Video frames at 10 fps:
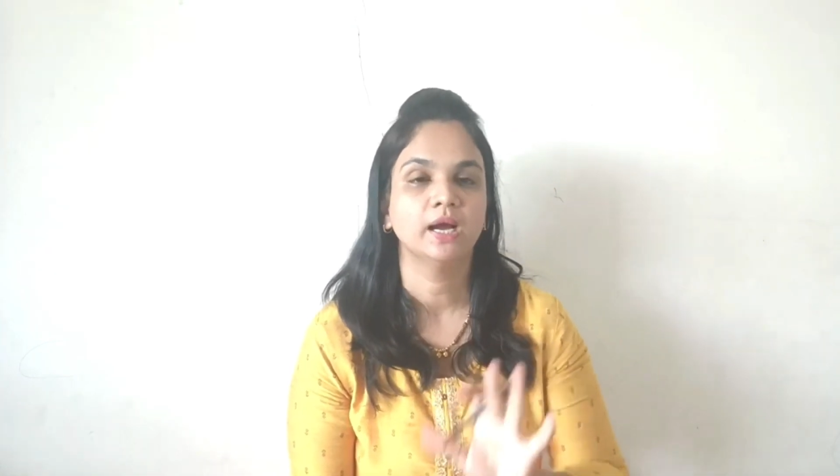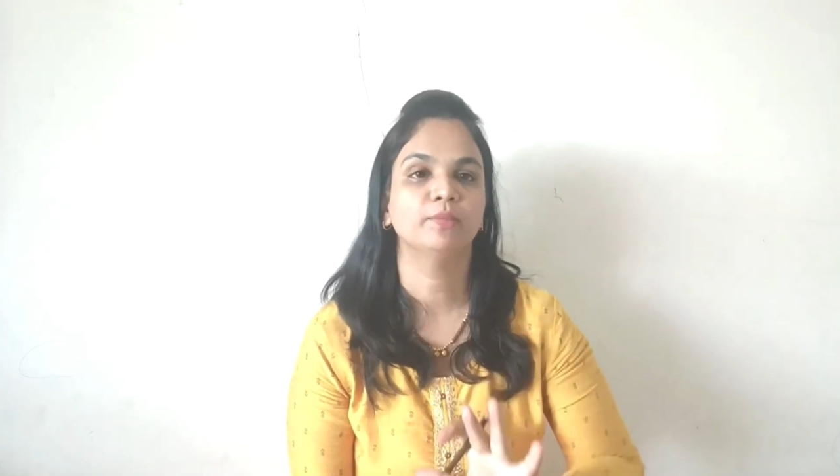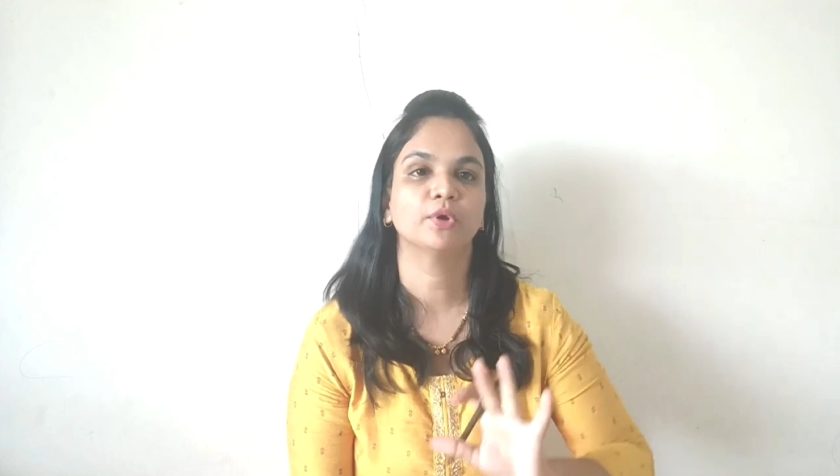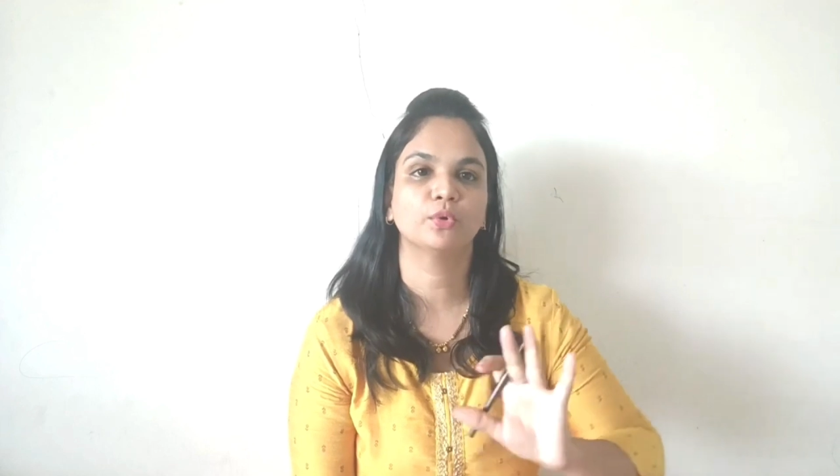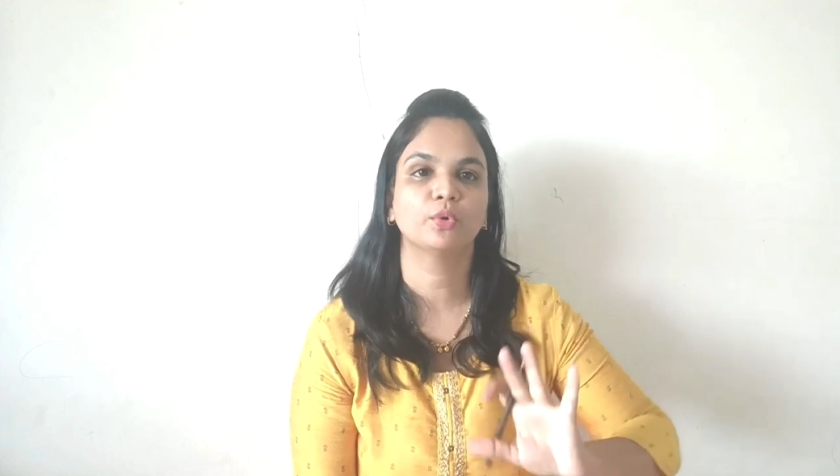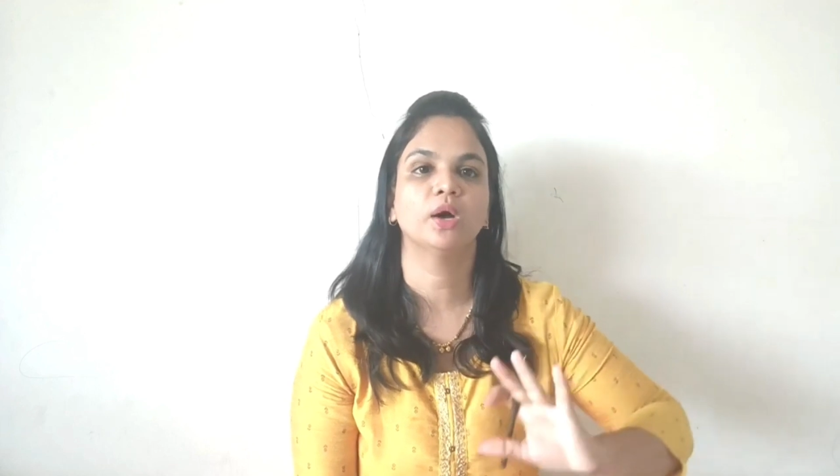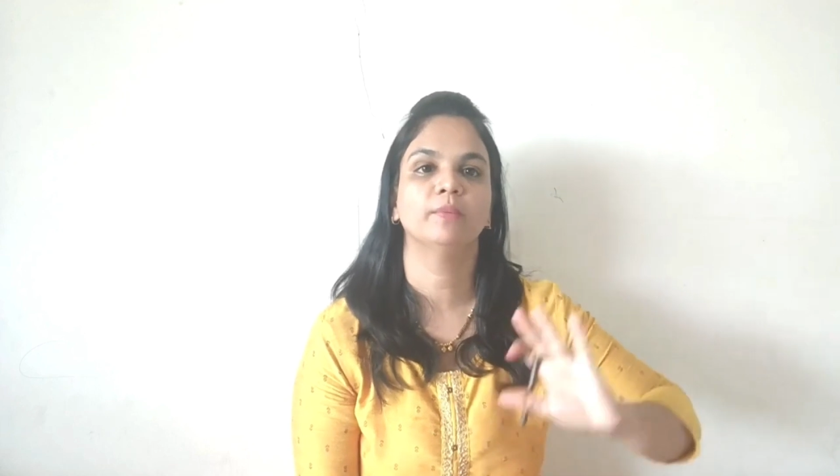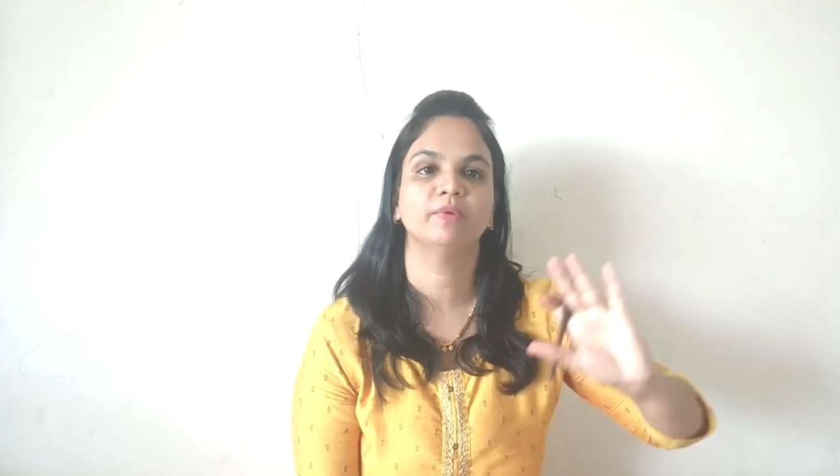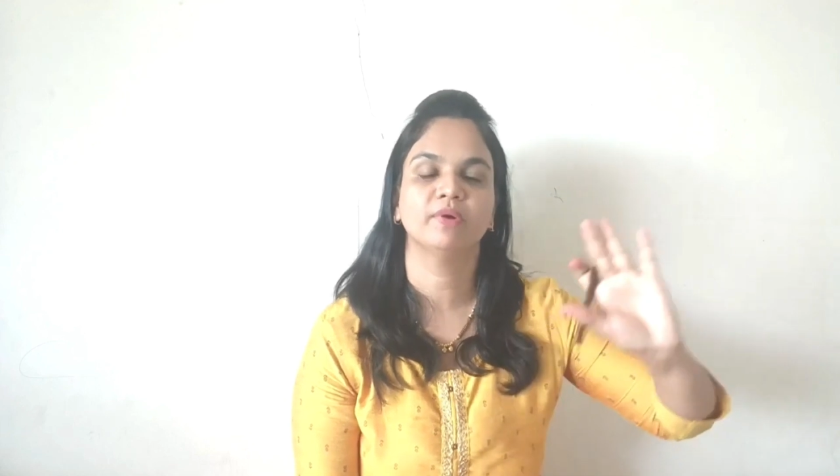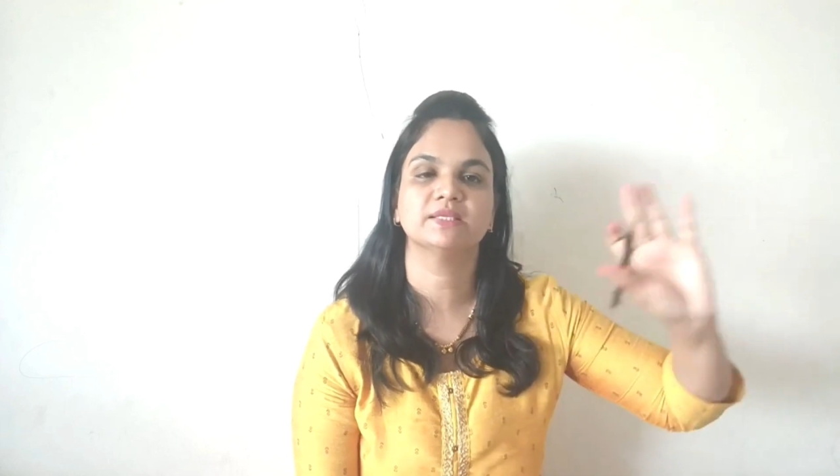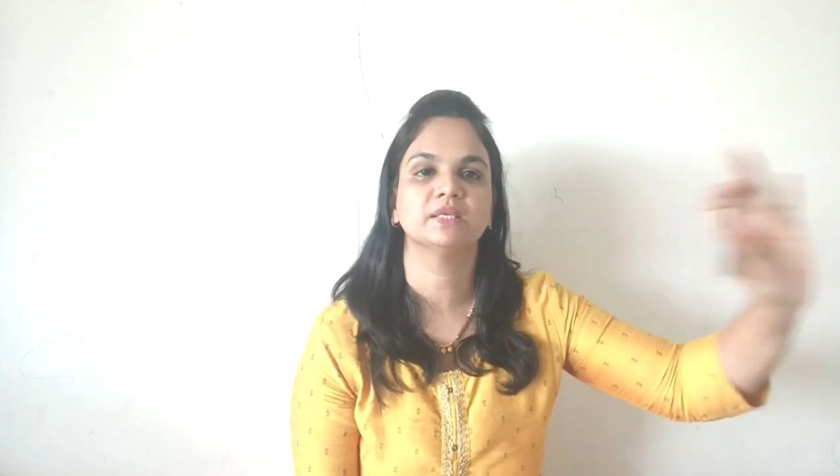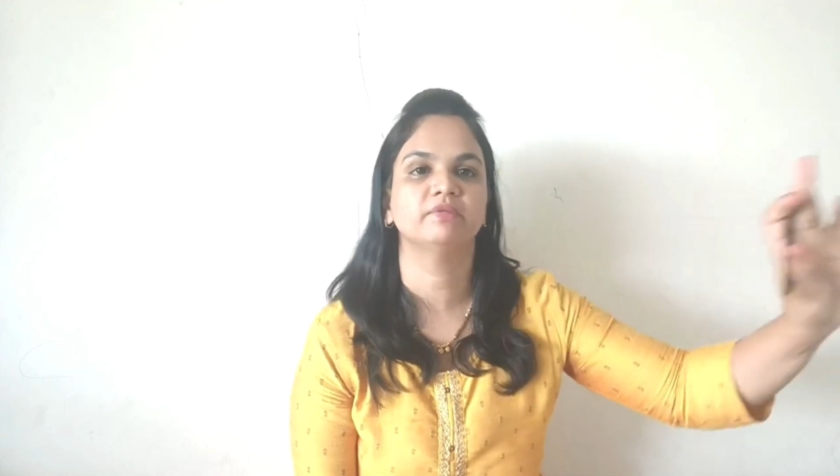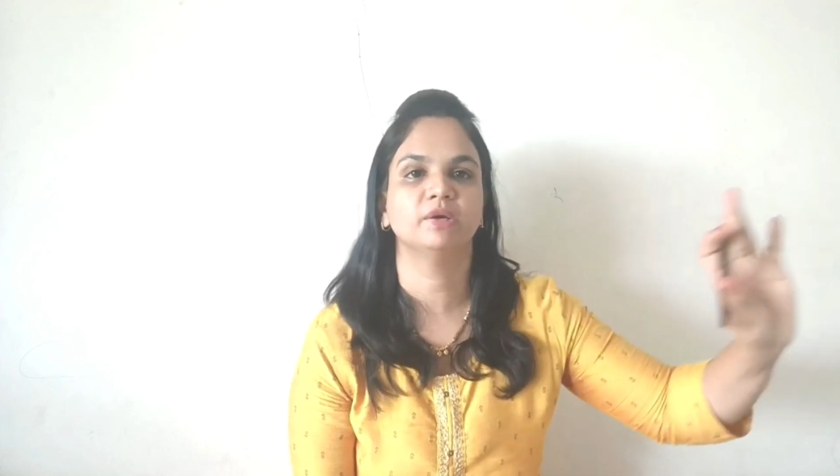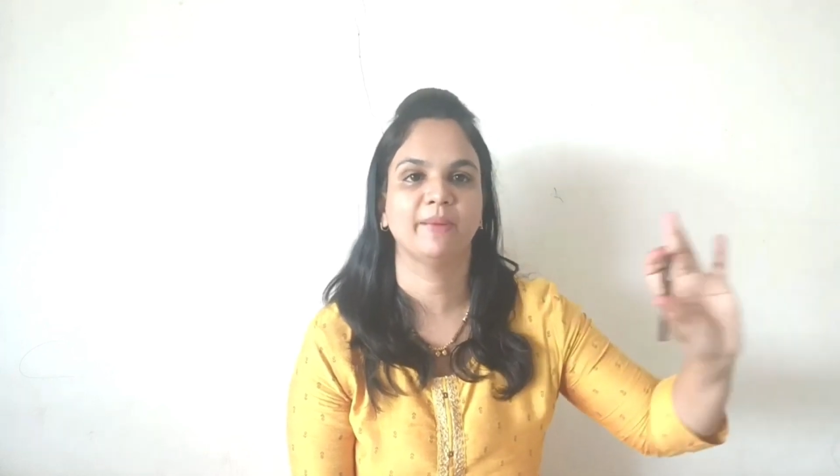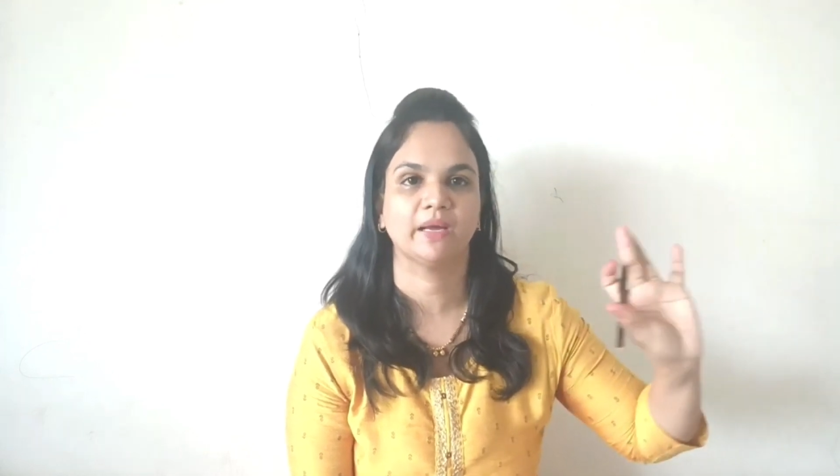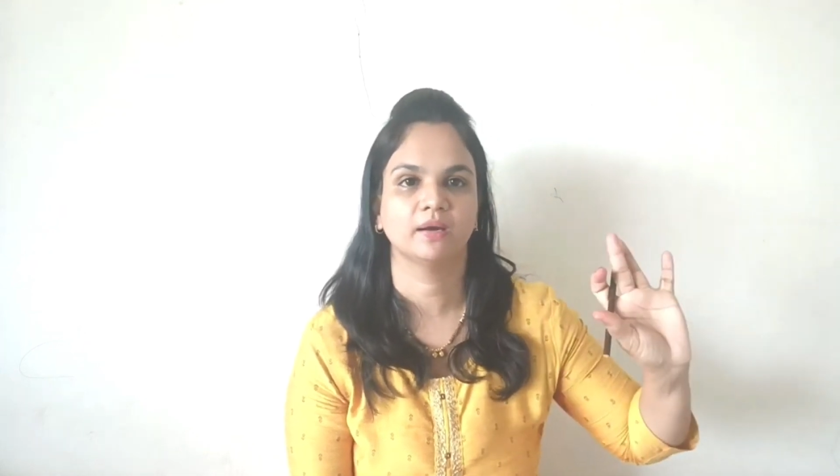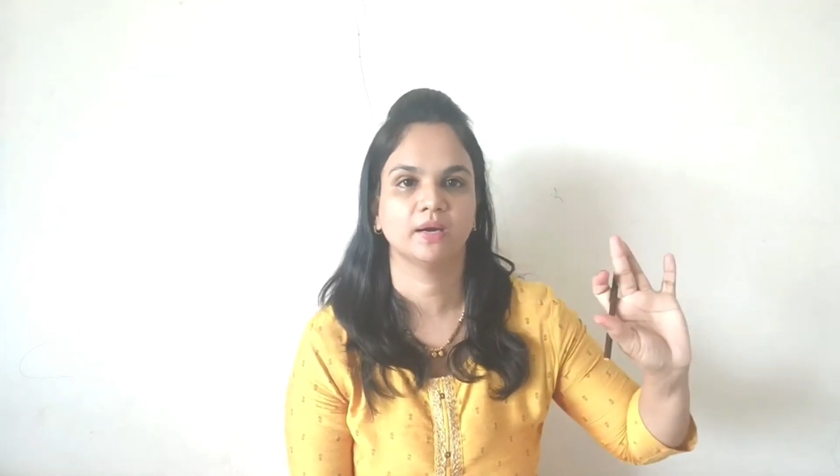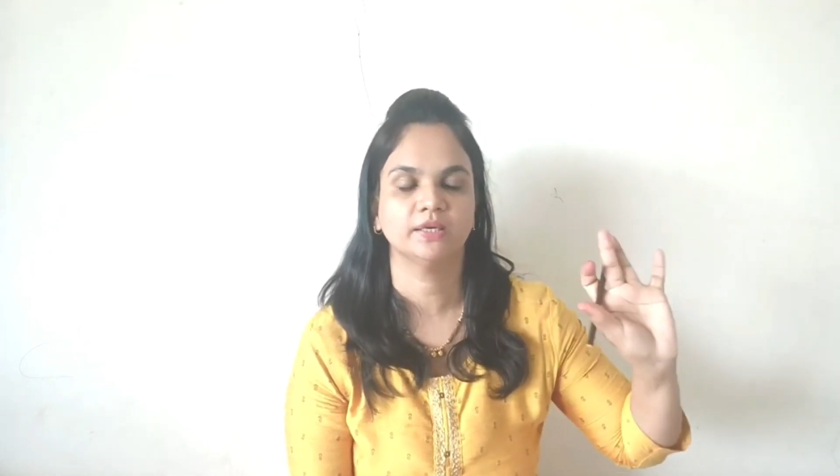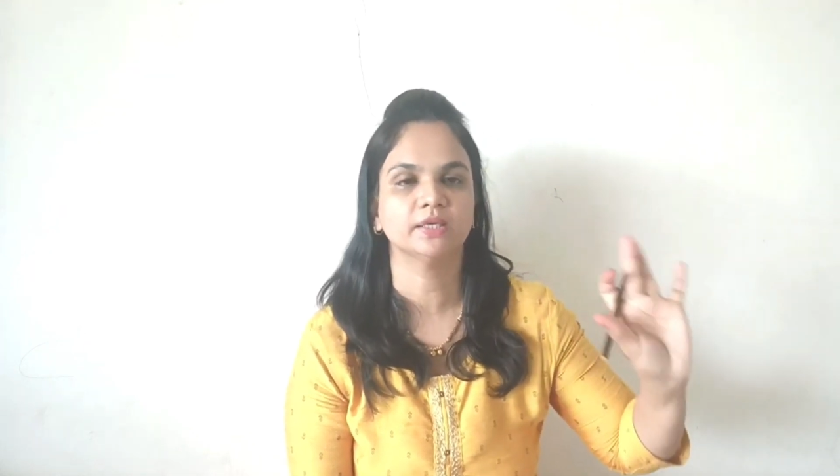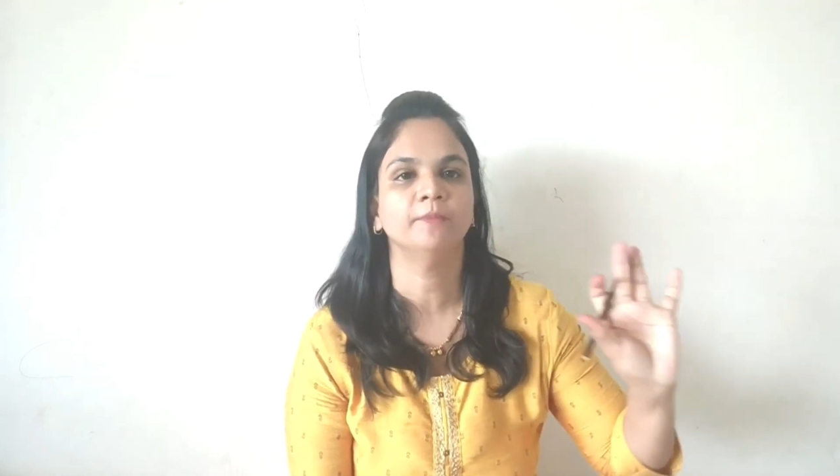हम लोगों को हमें वहाँ से रिवर्ट बैक
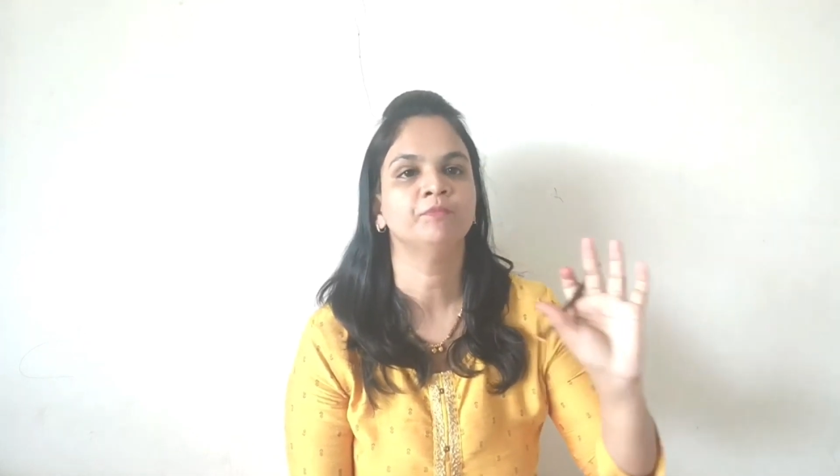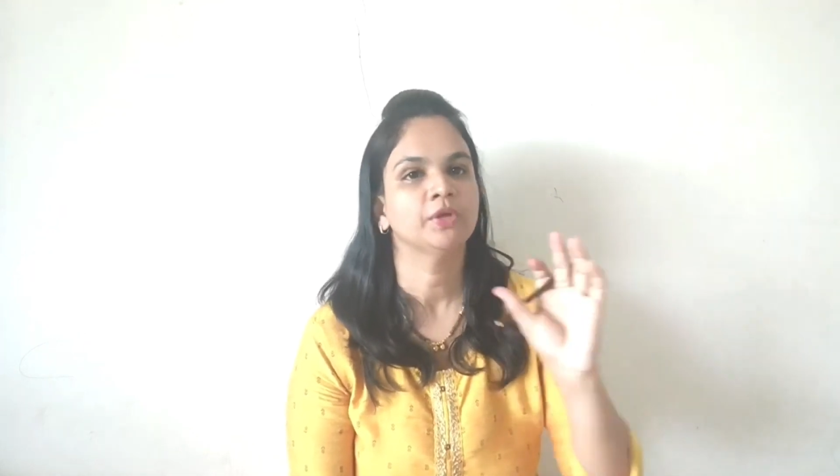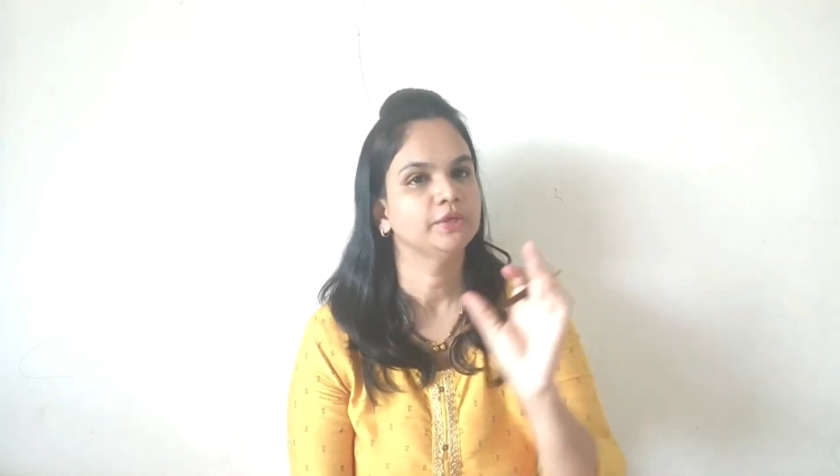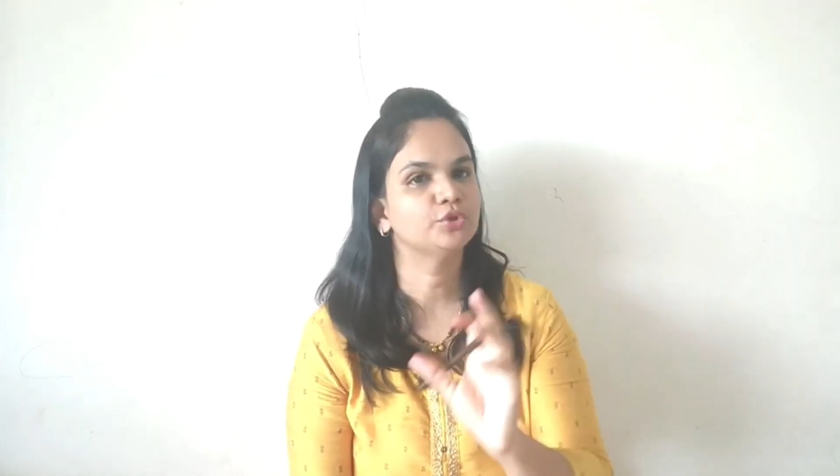करना है ठीक है